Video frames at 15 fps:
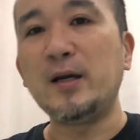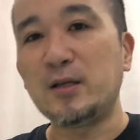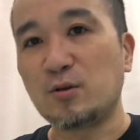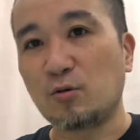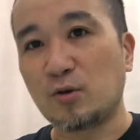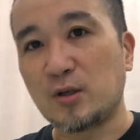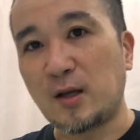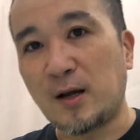除
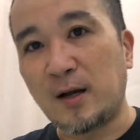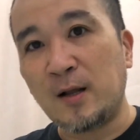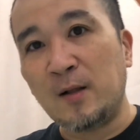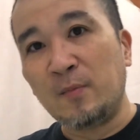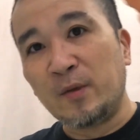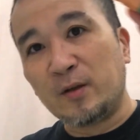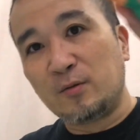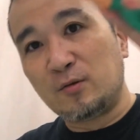した
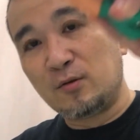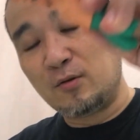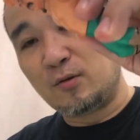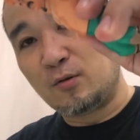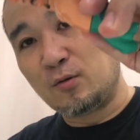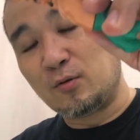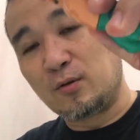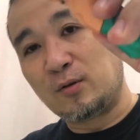くるっ
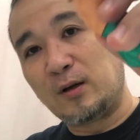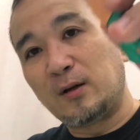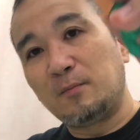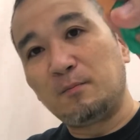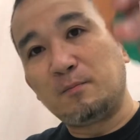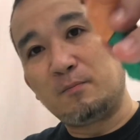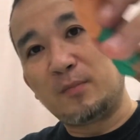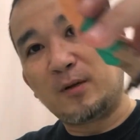と
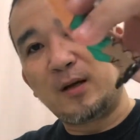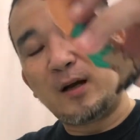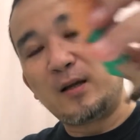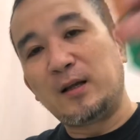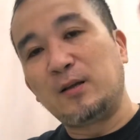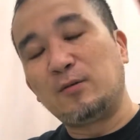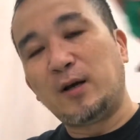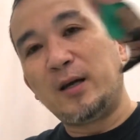
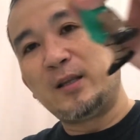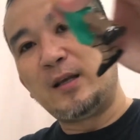相手